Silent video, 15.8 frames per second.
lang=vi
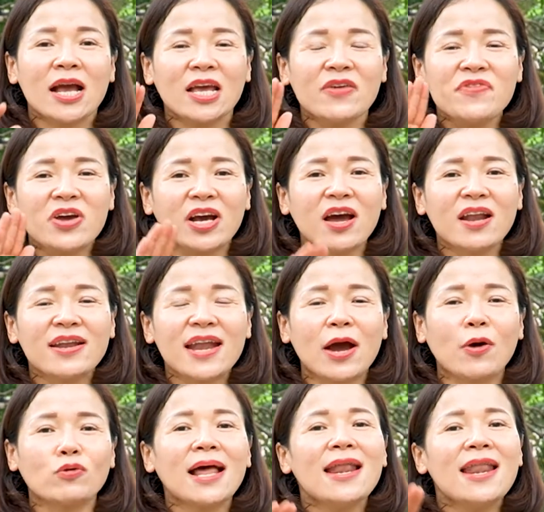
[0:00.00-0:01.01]
cái việc cân
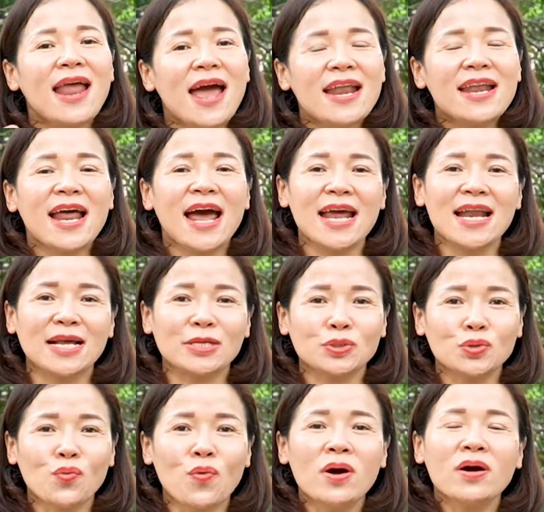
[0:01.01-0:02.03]
nặng ta lên hay là
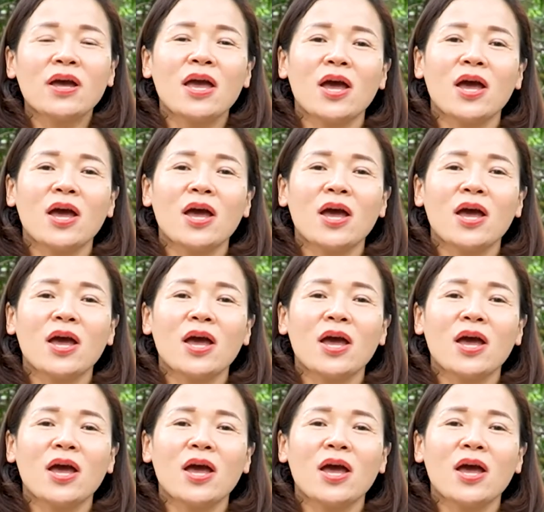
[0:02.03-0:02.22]
xuống